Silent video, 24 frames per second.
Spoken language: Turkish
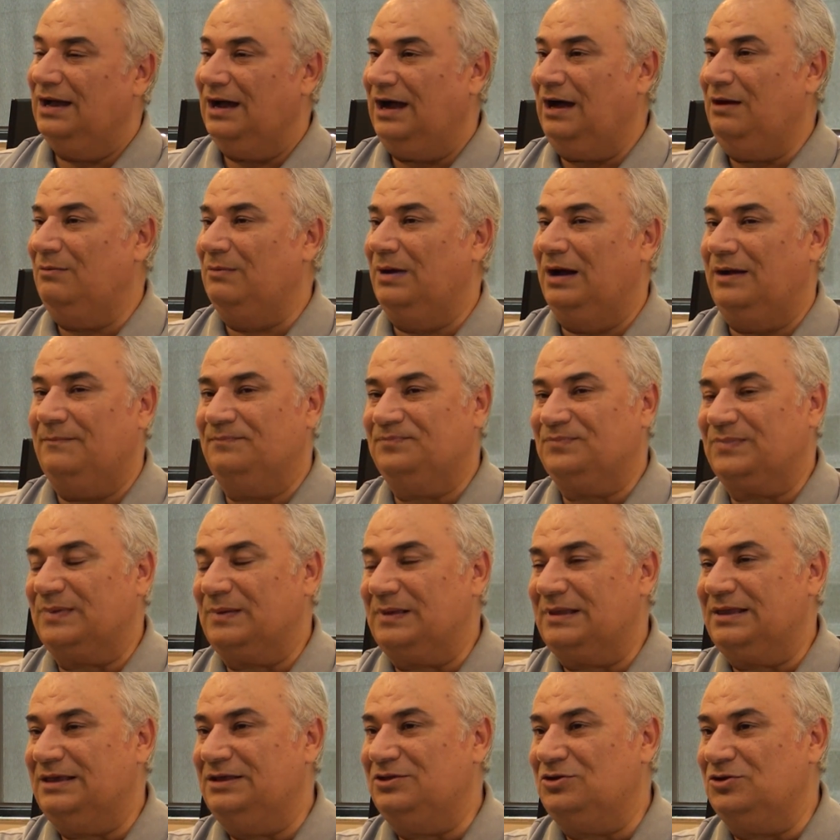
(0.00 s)
Ama
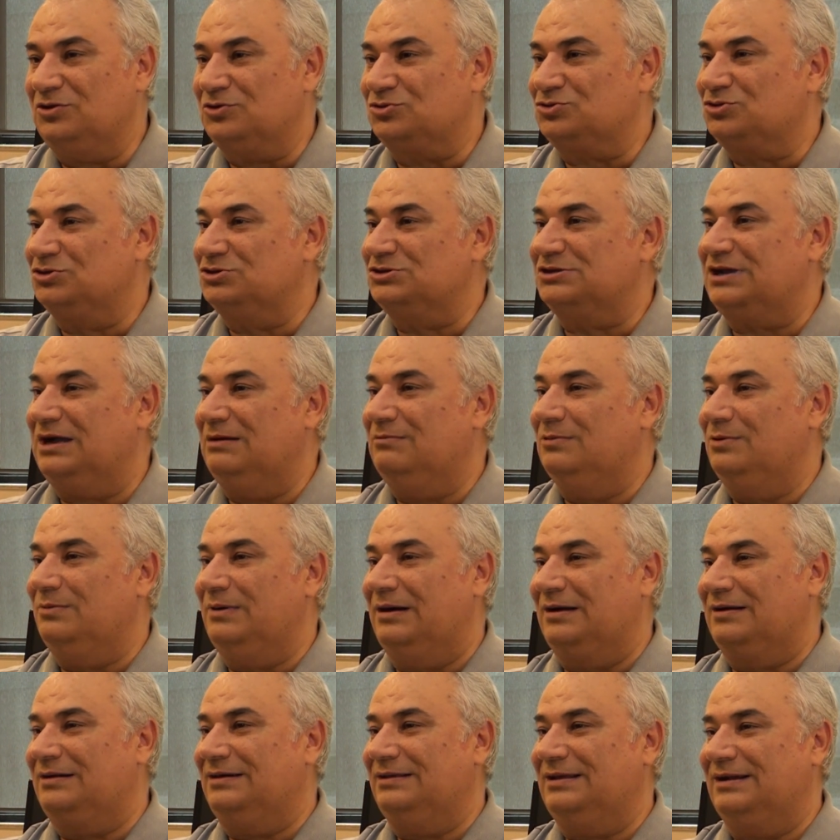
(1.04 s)
gidiyorsunuz kamu
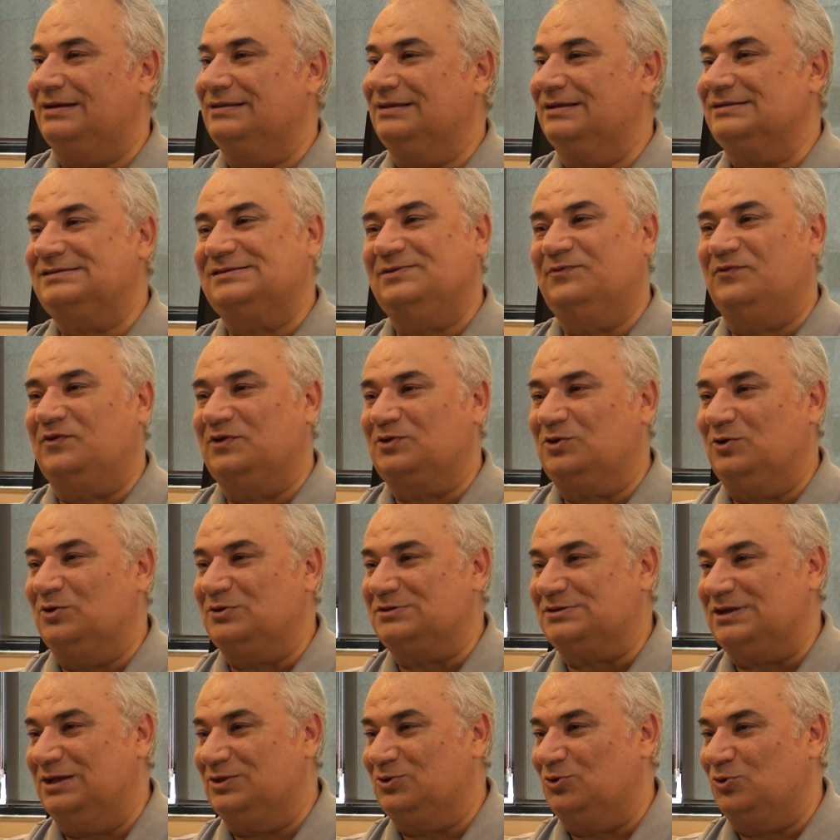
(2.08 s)
bankalarından
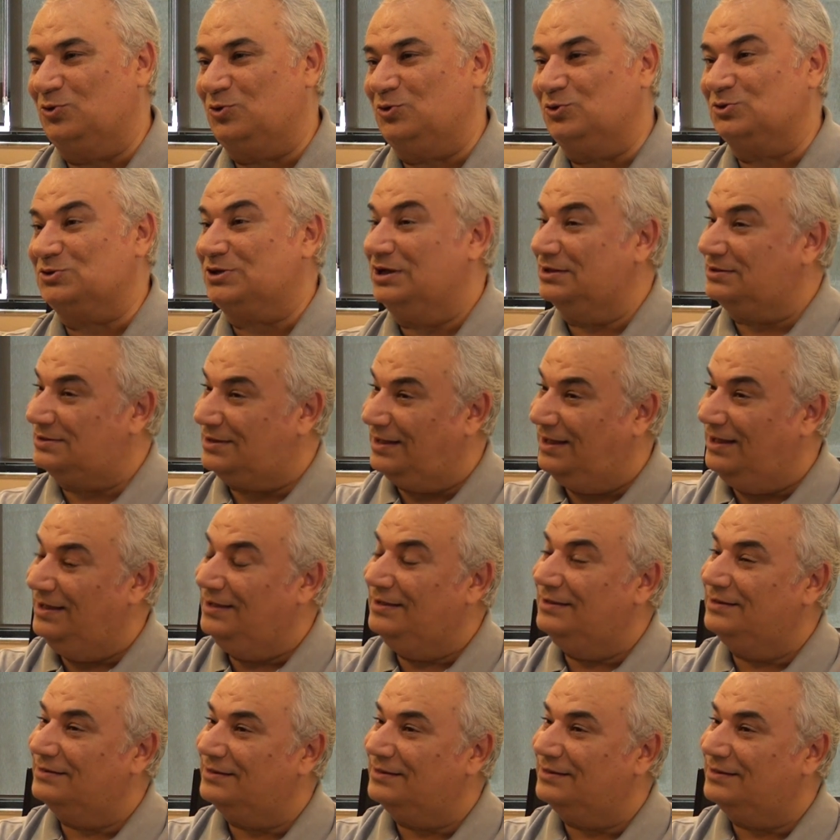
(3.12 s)
0.99 hatta